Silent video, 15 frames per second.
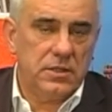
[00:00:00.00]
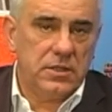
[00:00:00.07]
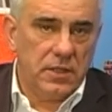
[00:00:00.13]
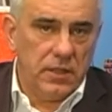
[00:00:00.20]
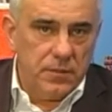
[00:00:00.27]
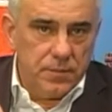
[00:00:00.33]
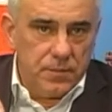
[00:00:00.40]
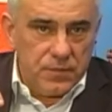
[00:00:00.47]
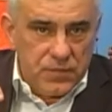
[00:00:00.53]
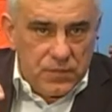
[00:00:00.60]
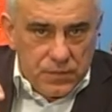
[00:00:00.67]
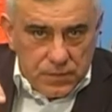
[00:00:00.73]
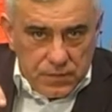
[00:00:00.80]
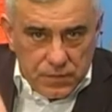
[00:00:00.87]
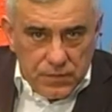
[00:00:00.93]
Ten
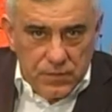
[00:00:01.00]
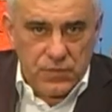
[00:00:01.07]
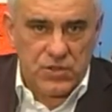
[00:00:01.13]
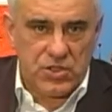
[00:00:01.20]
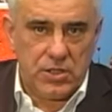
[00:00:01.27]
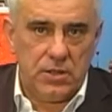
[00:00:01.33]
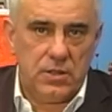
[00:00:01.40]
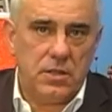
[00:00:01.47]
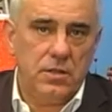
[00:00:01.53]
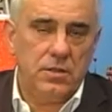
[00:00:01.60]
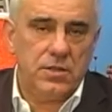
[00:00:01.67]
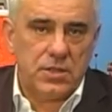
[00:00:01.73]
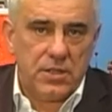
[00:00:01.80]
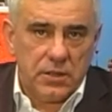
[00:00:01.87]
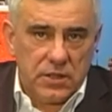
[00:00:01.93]
cent,
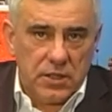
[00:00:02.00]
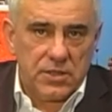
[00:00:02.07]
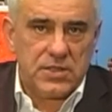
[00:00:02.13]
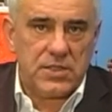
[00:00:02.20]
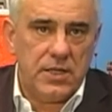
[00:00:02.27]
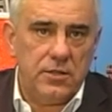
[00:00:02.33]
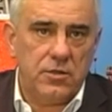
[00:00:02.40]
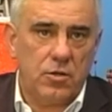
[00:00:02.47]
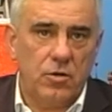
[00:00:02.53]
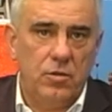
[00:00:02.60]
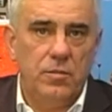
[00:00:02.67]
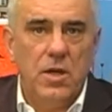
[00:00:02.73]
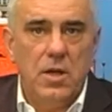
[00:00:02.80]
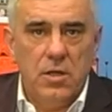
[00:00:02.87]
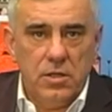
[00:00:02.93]
te
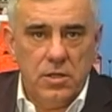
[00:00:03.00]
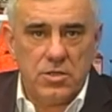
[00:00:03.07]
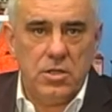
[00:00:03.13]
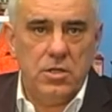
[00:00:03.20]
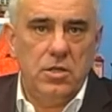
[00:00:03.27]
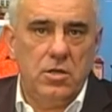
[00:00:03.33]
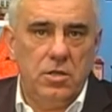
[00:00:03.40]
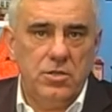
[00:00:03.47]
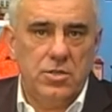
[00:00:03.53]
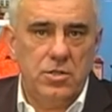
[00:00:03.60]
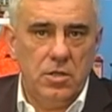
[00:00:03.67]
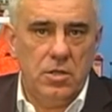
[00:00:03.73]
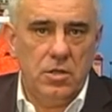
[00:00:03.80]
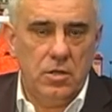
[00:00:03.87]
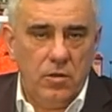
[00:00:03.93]
centrum, jeżeli
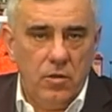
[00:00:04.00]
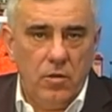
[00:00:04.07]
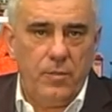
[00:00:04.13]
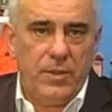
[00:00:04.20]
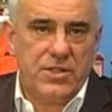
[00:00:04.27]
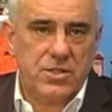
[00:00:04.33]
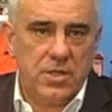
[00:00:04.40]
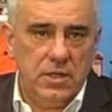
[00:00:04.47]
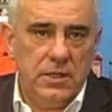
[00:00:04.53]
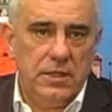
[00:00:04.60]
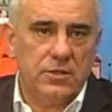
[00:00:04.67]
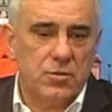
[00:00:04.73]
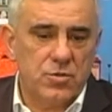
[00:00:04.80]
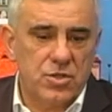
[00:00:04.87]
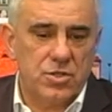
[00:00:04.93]
chodzi o, o, o, patrzenie
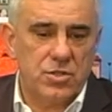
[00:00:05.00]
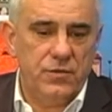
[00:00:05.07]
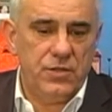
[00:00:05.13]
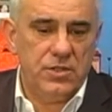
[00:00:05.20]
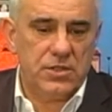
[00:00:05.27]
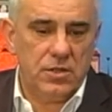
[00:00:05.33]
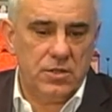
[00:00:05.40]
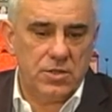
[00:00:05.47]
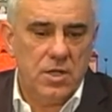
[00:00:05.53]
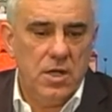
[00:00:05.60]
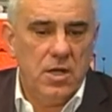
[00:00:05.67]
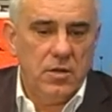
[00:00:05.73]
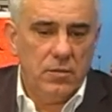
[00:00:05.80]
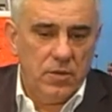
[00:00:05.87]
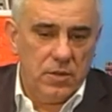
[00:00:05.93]
na tą rzeczywistość
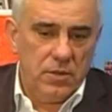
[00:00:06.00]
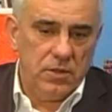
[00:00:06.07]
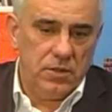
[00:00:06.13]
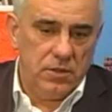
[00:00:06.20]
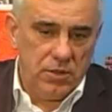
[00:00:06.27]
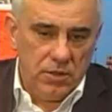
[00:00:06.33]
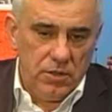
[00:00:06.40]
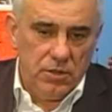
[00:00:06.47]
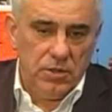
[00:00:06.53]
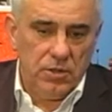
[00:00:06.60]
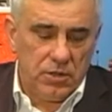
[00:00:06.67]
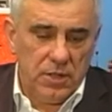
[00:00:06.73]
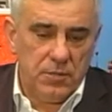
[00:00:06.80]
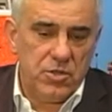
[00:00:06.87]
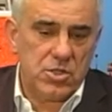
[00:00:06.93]
yy, i, i
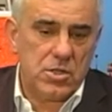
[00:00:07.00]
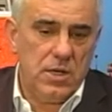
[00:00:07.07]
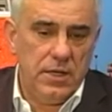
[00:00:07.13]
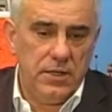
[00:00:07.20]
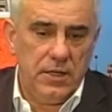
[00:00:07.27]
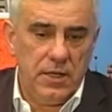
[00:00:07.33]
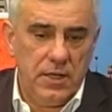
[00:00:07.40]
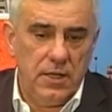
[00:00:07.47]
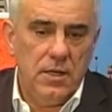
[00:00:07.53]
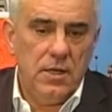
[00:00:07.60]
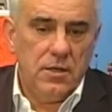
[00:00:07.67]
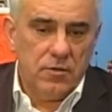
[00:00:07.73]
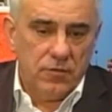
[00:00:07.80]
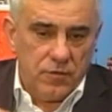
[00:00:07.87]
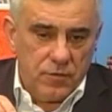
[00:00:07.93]
te myślenie
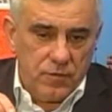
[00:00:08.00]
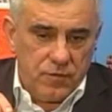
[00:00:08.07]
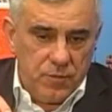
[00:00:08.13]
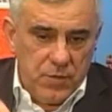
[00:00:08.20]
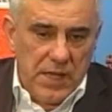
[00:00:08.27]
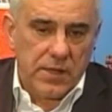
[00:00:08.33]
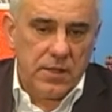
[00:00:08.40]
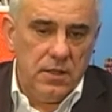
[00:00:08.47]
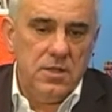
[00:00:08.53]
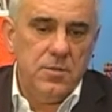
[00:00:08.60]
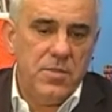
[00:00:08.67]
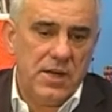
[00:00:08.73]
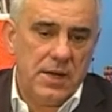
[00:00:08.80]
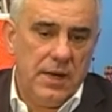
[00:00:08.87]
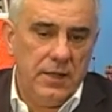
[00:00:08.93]
w miarę
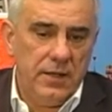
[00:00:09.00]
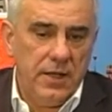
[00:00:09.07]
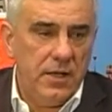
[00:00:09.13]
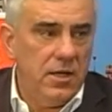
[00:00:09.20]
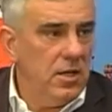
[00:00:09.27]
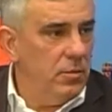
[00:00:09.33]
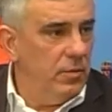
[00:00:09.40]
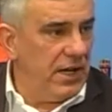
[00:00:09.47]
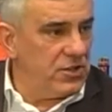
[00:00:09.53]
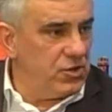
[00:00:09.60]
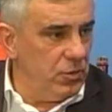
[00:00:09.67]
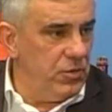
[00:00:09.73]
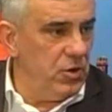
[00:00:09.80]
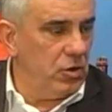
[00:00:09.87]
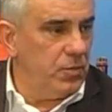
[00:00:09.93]
liberalne,
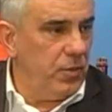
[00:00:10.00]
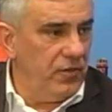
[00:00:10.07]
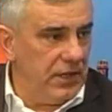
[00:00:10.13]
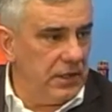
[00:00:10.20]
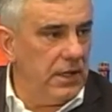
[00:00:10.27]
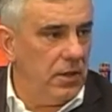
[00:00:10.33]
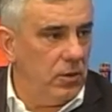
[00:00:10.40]
bardzo mi odpowiadało.